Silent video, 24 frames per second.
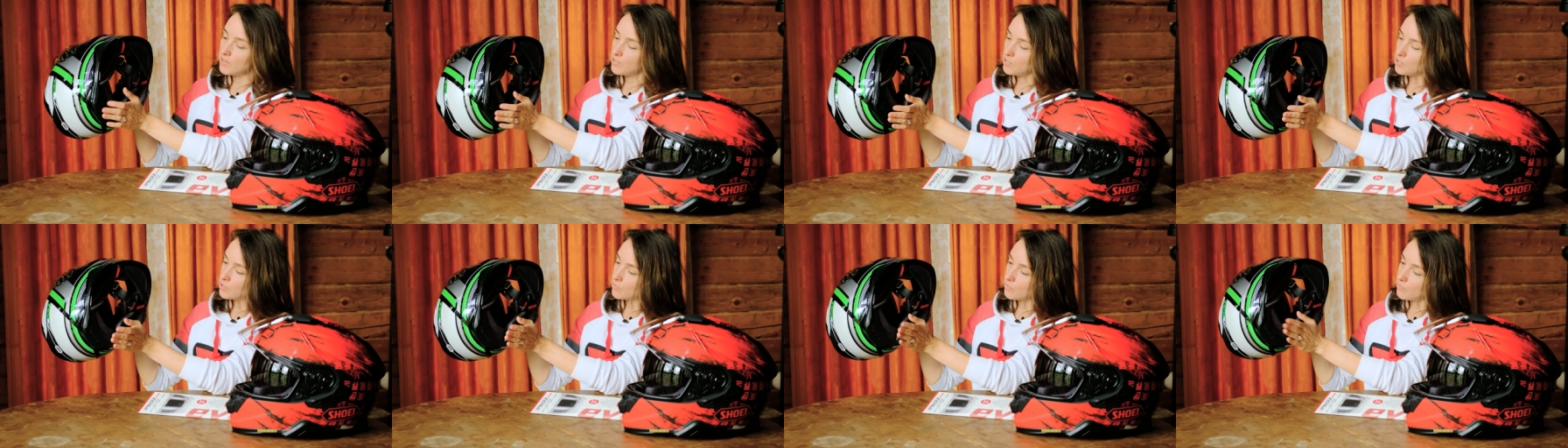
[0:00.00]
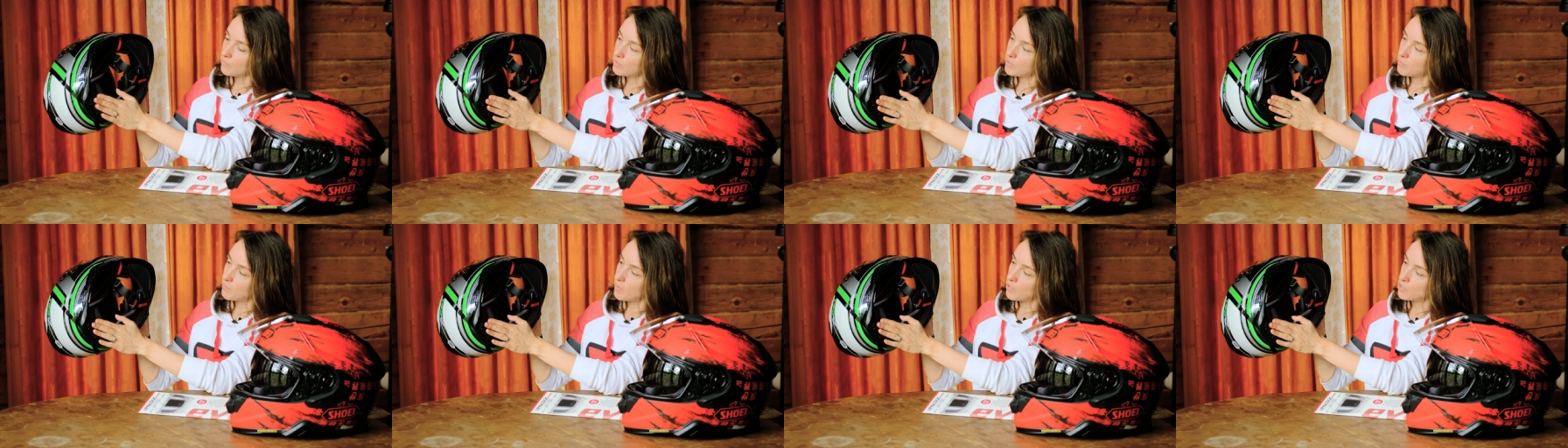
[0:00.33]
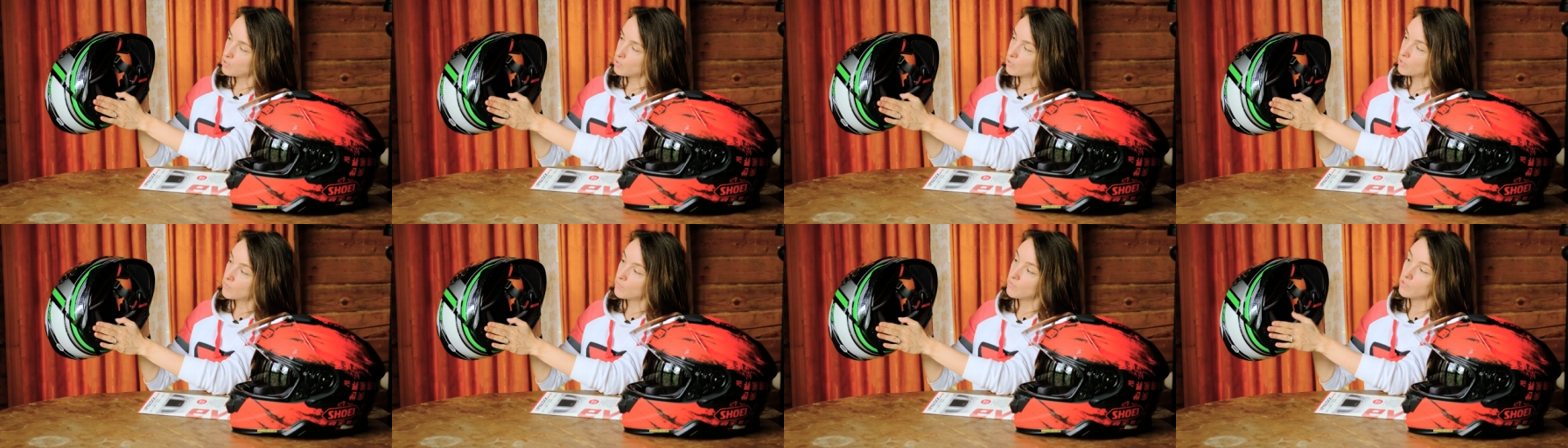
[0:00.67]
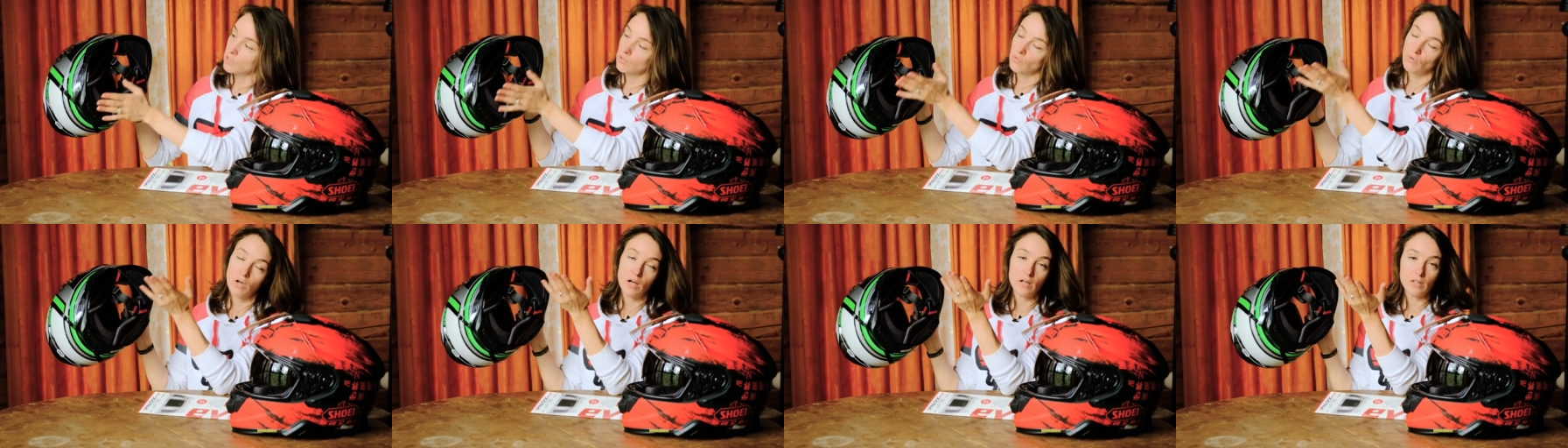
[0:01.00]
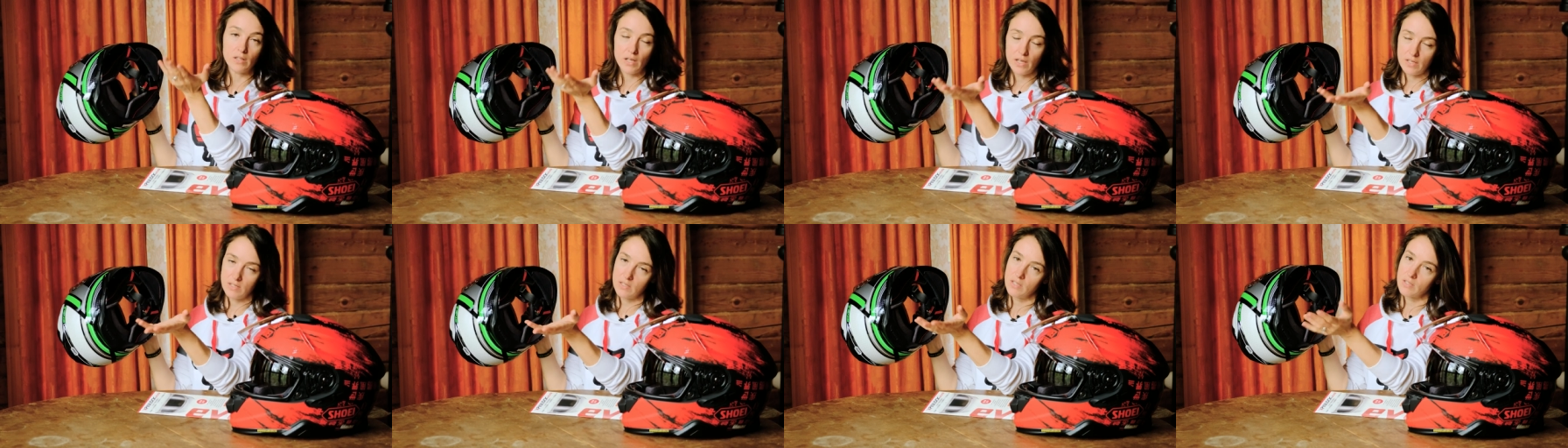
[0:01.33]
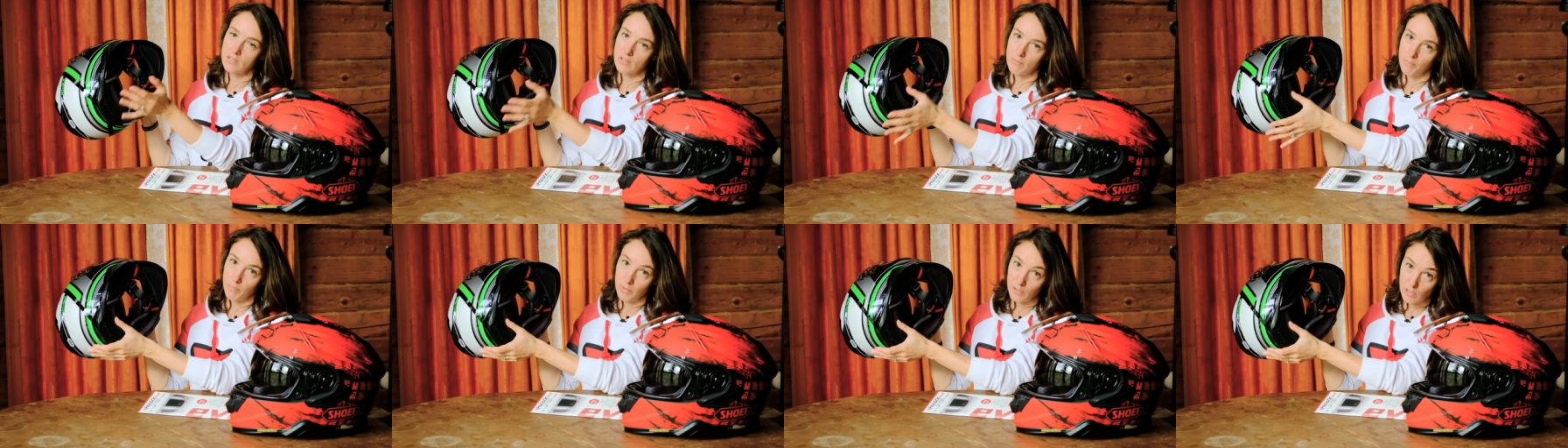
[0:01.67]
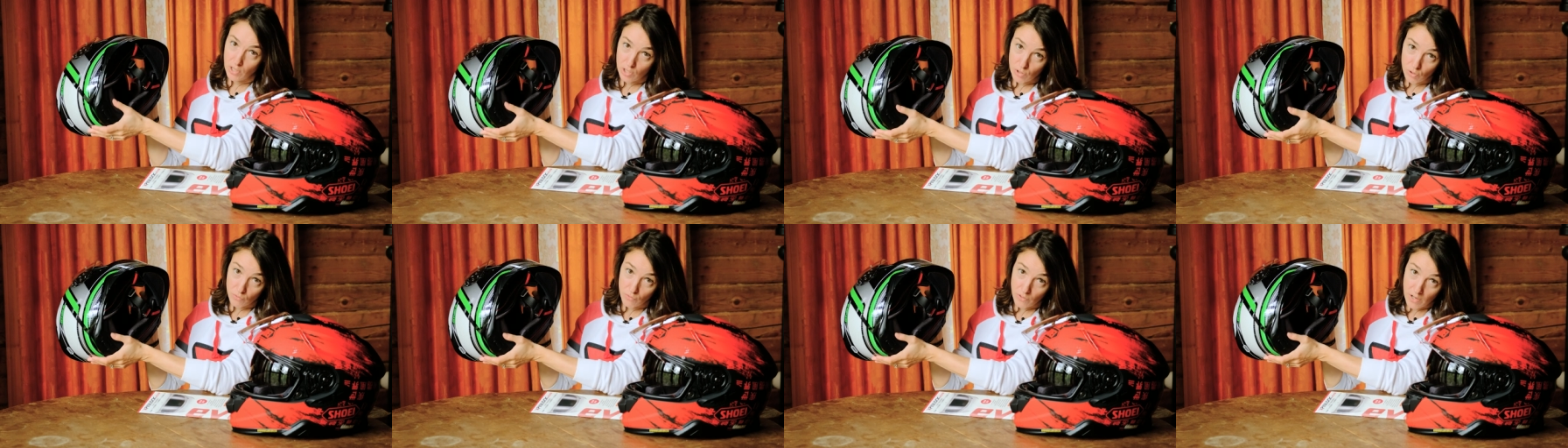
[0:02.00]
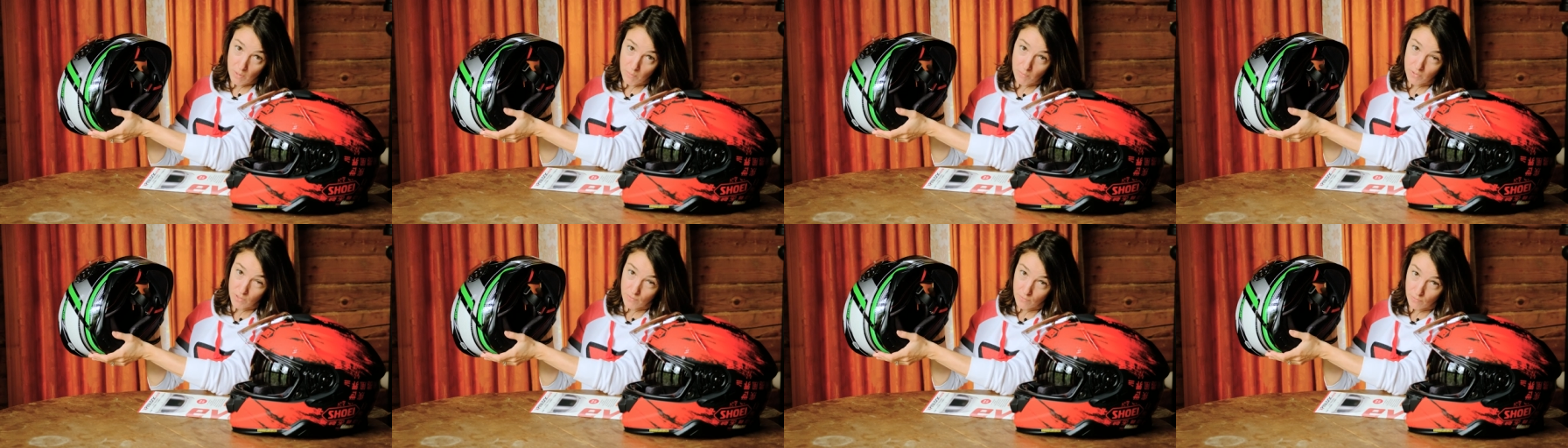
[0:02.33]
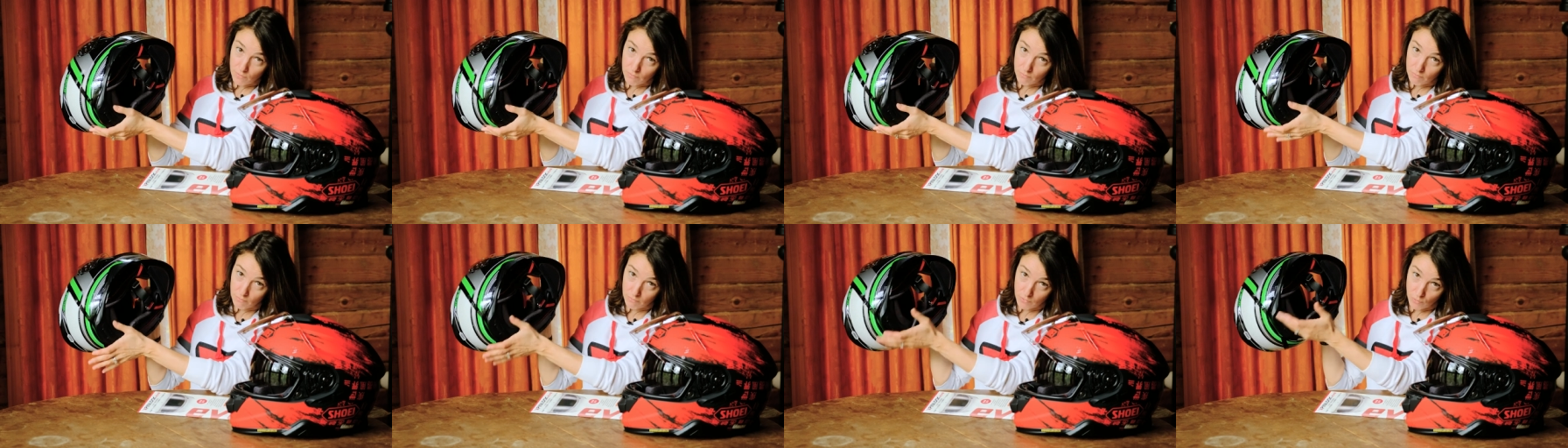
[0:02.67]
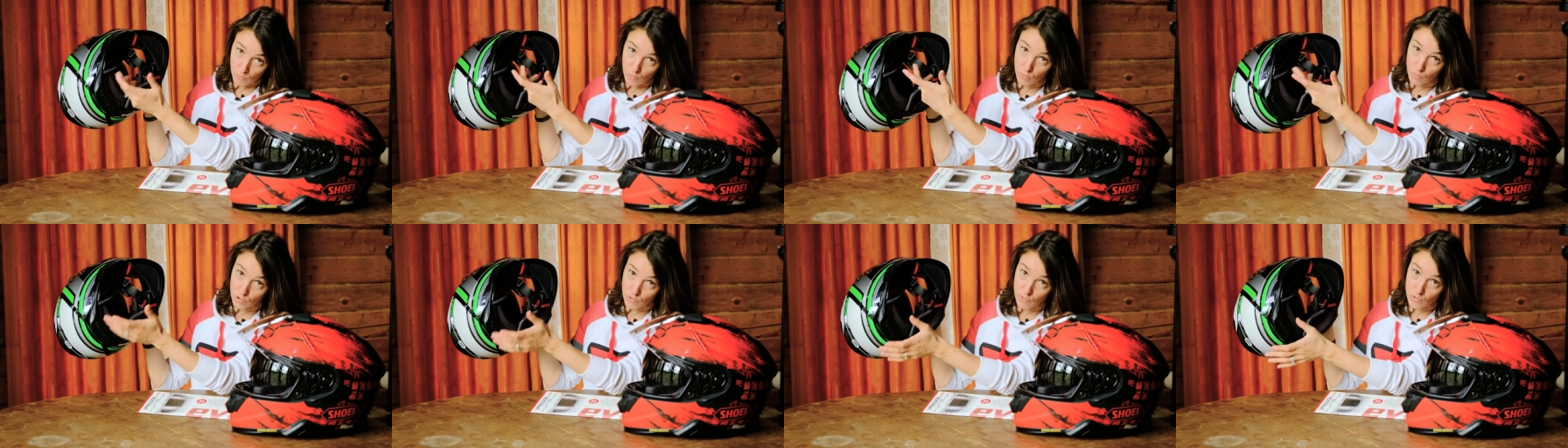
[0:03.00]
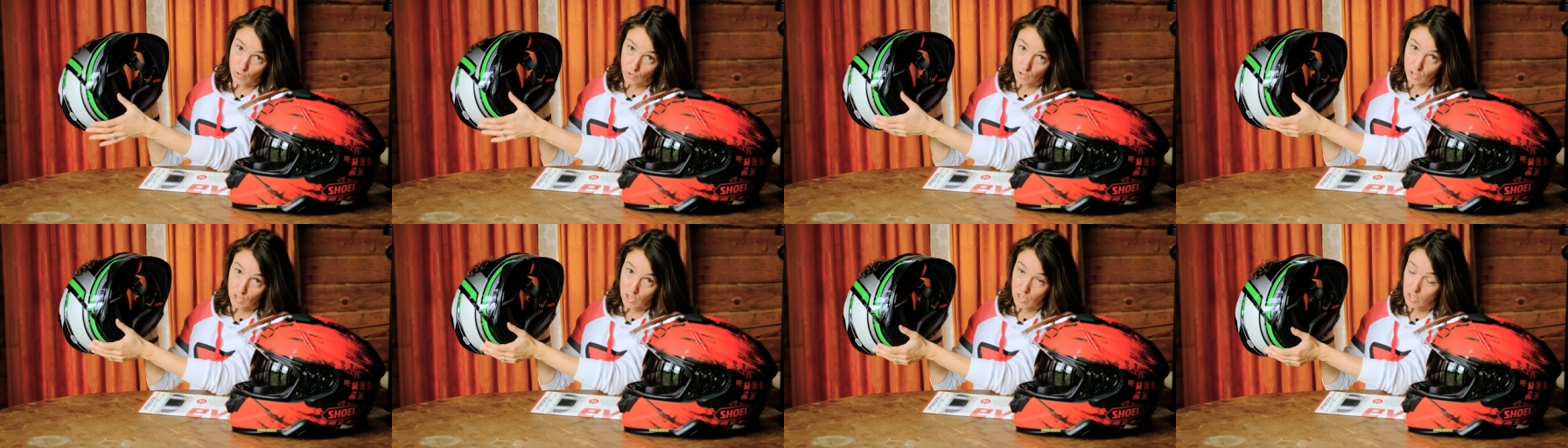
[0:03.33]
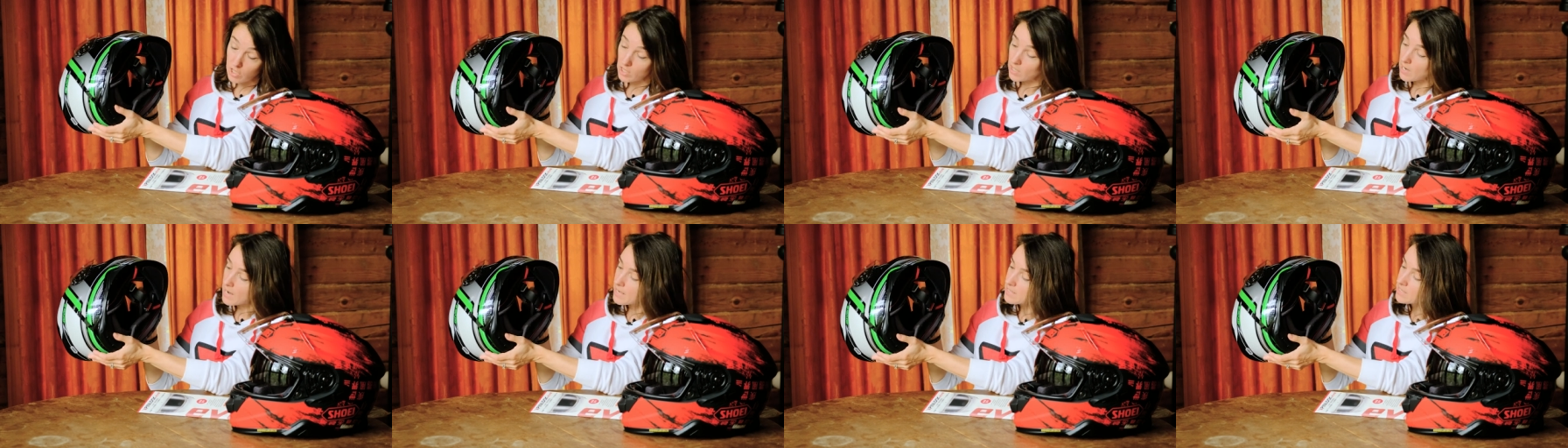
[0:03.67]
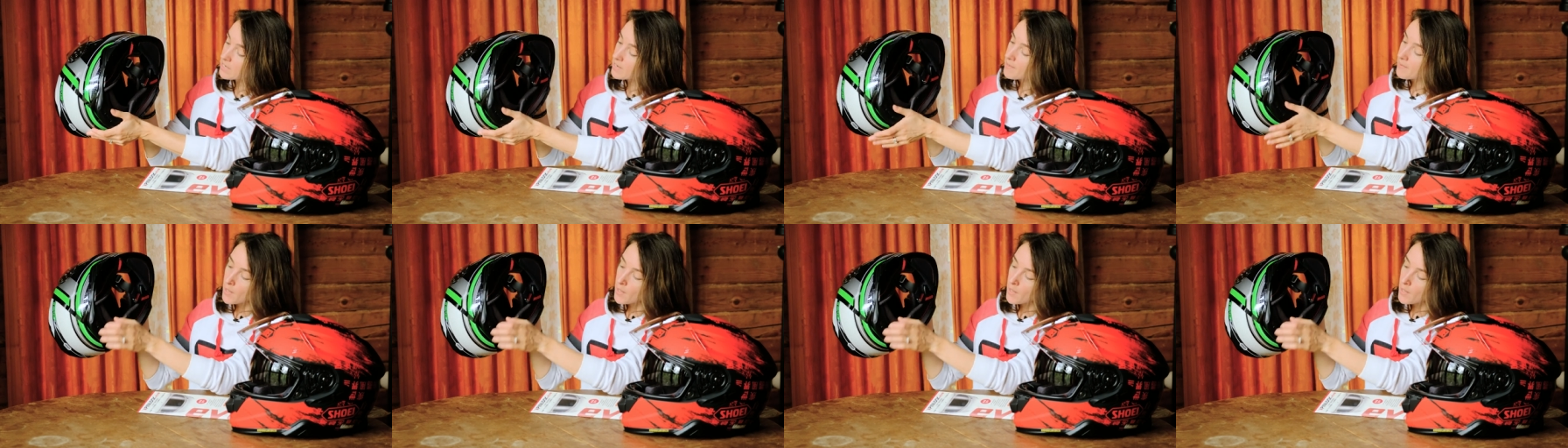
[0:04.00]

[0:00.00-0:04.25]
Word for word: ничего вы не почувствуете, но когда, естественно, подойдет время его уже все-таки стирать,